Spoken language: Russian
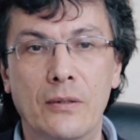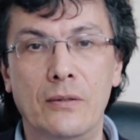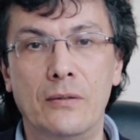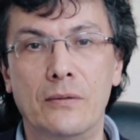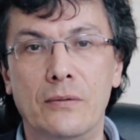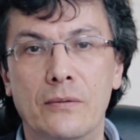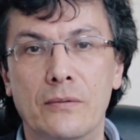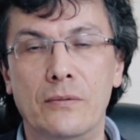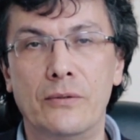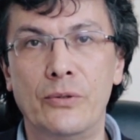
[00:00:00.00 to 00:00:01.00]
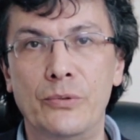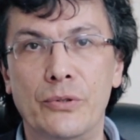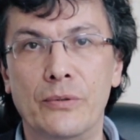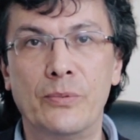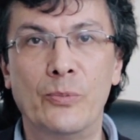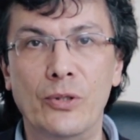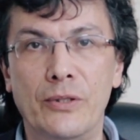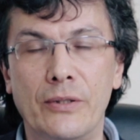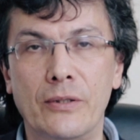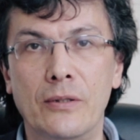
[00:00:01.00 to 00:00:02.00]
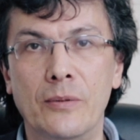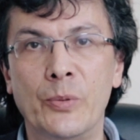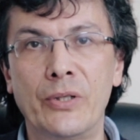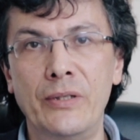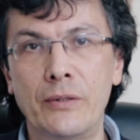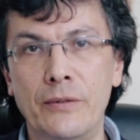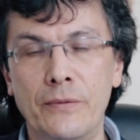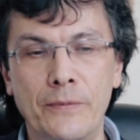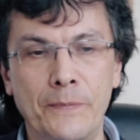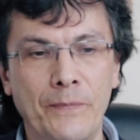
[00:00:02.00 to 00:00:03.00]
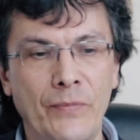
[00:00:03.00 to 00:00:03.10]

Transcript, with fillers: э, научно-популярных проектов,